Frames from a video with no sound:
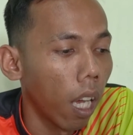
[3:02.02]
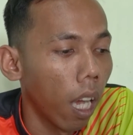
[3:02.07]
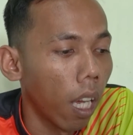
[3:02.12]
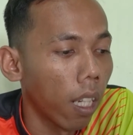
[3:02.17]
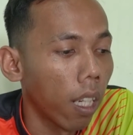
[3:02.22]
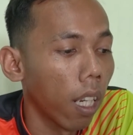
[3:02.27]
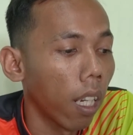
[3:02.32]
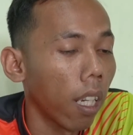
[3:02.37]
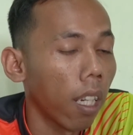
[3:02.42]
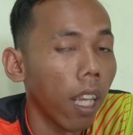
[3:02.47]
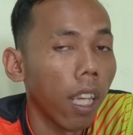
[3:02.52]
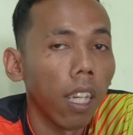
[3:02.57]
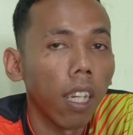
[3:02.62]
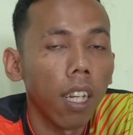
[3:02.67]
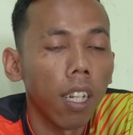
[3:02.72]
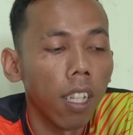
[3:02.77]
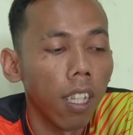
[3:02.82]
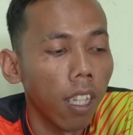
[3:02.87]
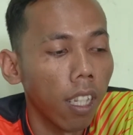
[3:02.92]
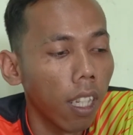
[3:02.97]
ada
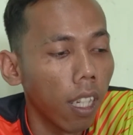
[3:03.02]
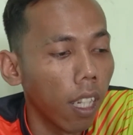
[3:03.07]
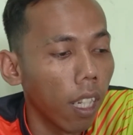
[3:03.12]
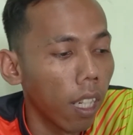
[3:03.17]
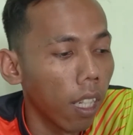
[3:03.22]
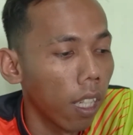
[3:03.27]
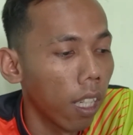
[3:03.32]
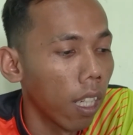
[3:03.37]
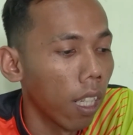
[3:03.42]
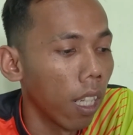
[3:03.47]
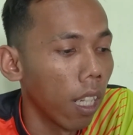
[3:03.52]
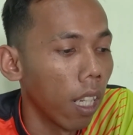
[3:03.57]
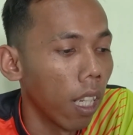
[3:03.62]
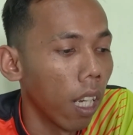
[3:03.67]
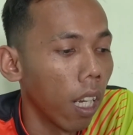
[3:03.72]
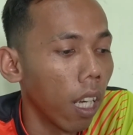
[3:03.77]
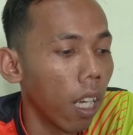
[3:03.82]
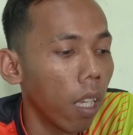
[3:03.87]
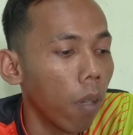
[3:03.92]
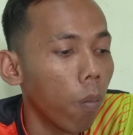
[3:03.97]
kenaikan nih di
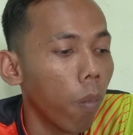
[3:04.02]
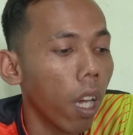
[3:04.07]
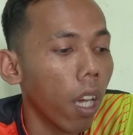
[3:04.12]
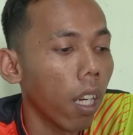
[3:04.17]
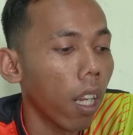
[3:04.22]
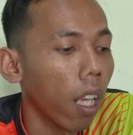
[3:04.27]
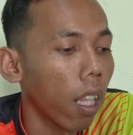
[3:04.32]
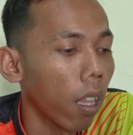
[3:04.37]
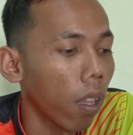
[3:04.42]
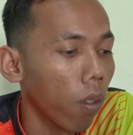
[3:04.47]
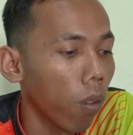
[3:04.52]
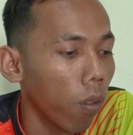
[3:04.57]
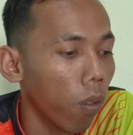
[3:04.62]
509